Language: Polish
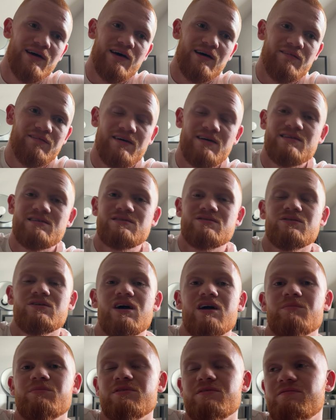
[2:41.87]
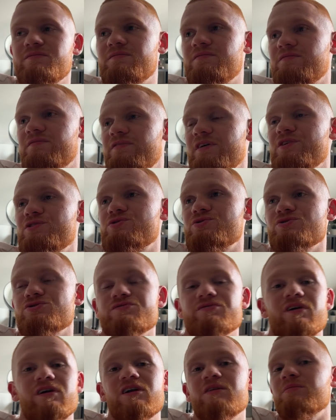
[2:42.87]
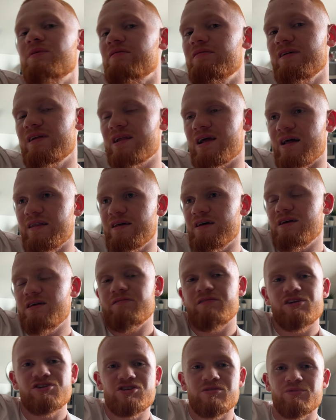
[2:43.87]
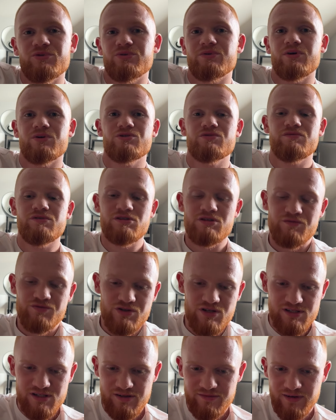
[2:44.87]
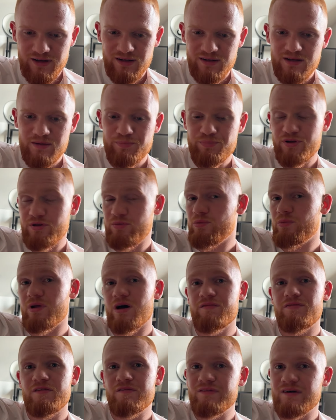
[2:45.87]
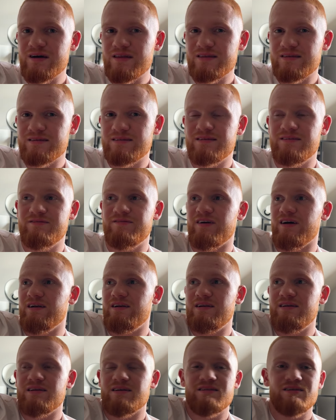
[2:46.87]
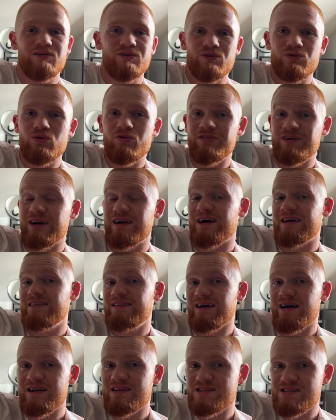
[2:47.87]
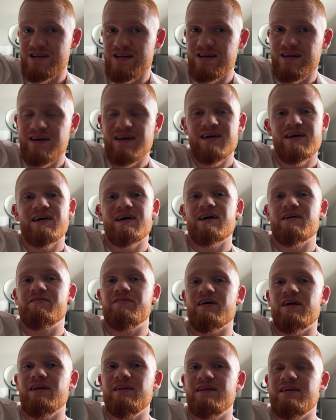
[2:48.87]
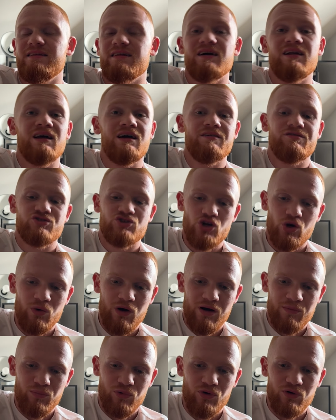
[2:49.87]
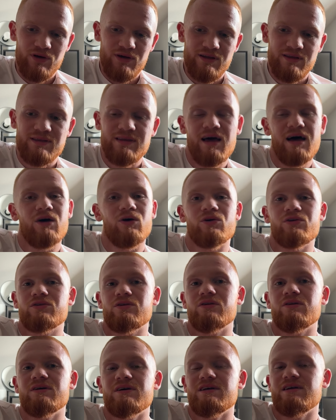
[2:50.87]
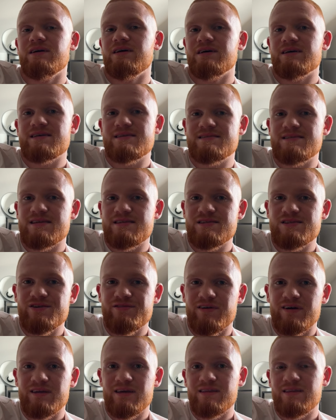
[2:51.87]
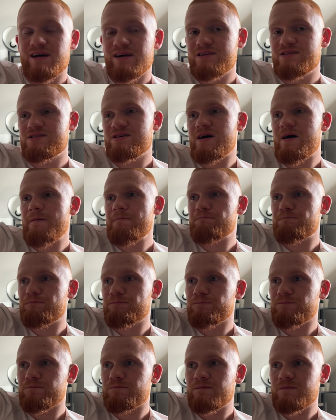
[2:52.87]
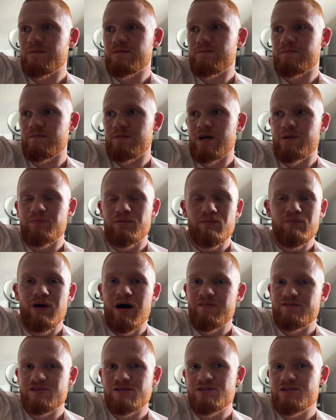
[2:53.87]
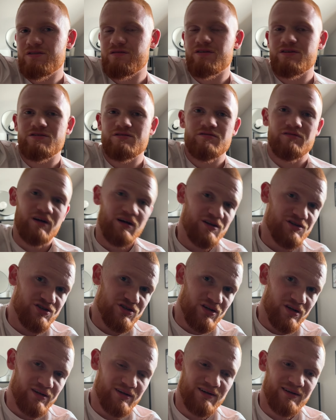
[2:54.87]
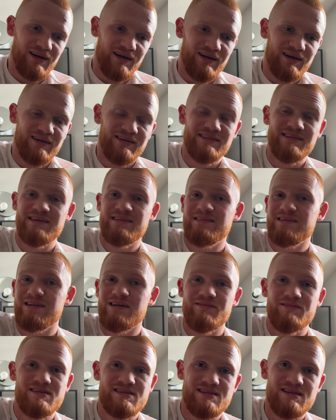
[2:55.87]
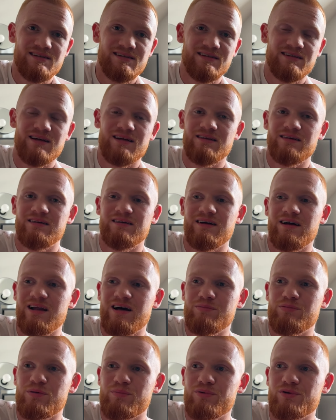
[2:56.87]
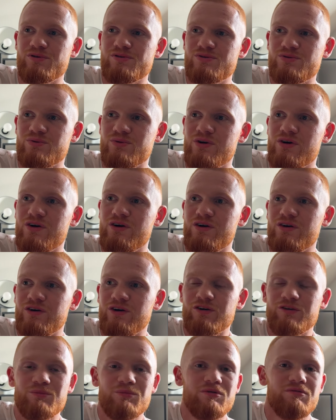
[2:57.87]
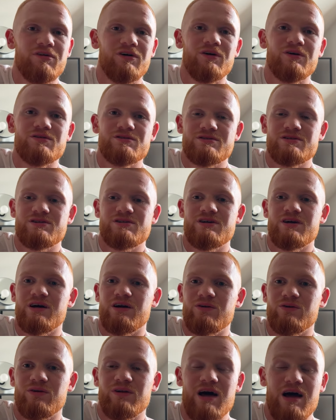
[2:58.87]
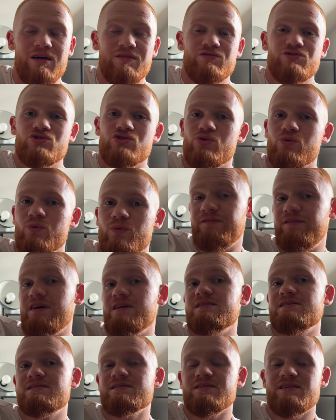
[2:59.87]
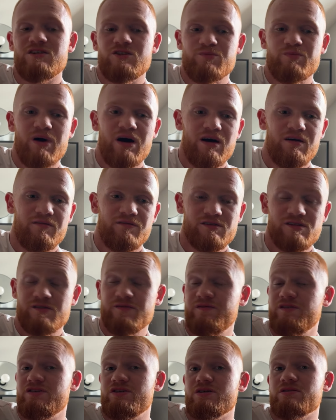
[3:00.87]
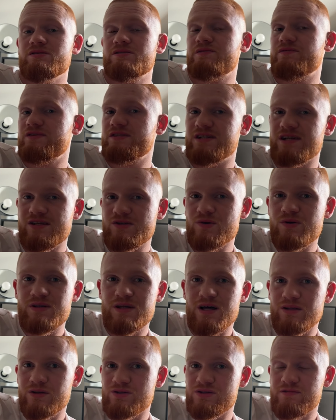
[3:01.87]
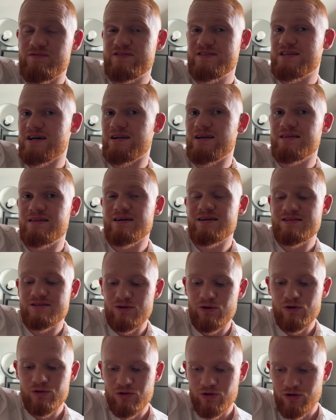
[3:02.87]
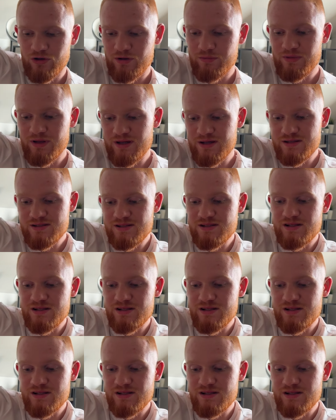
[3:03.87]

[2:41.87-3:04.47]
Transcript: Więc no jakby większość walk ma wygranych i wliczamy tutaj oczywiście wszystkie walki premium live event, walki na tygodniówkach, a także walki na live showach, bo i te Orton zdecydowanie także mm, jakby ma, w sensie wiecie, walczy na tych galach nie telewizyjnych, na tych galach po prostu odbywających się jako live show. Więc liczba zwycięstw wskazuje na to, że wcale Tars Orton nie jest